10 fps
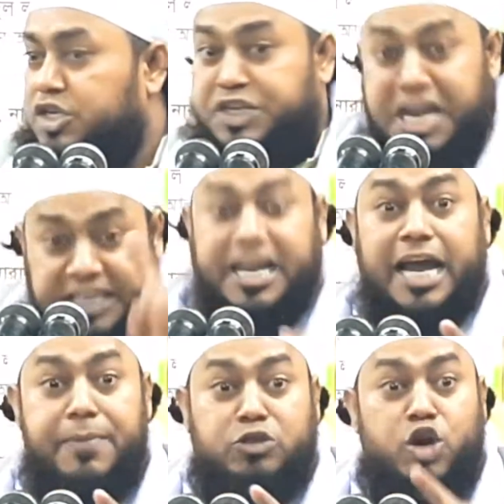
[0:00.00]

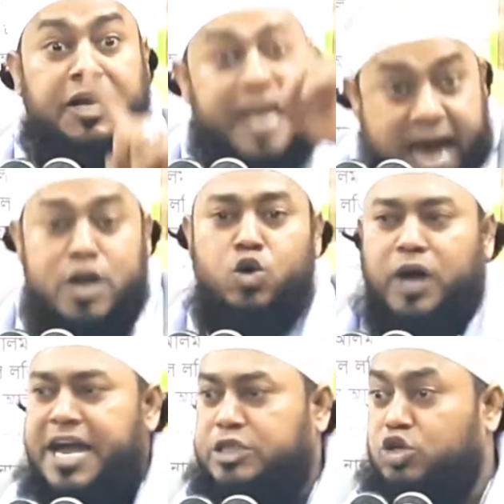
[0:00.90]
শিক্ষার ভিতরে জ্ঞান
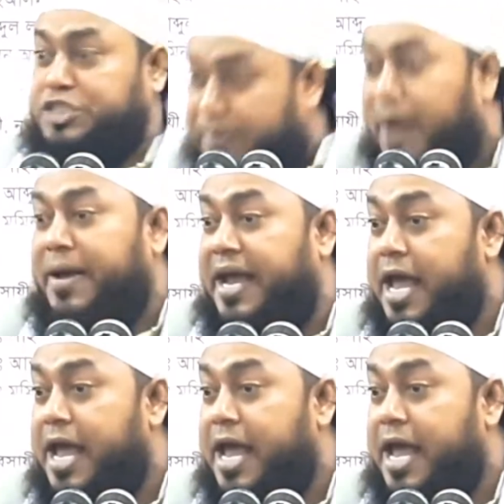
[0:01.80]
লুকাইত যেভাবে